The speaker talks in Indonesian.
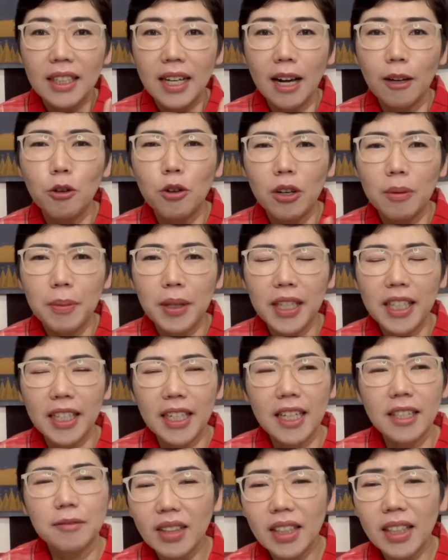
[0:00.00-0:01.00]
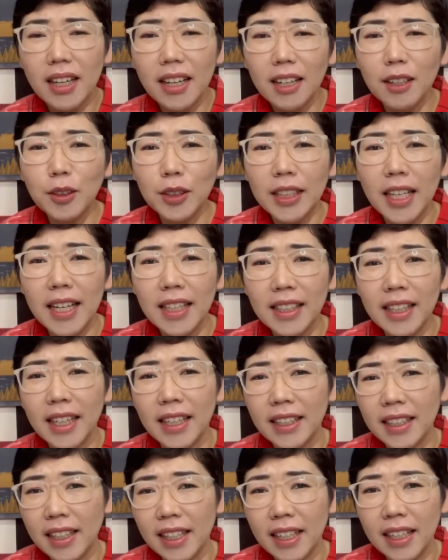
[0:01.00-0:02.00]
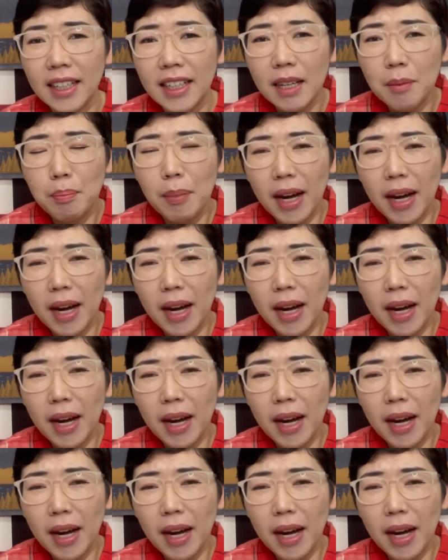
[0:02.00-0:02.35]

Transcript: aku kepikiran kalau seandainya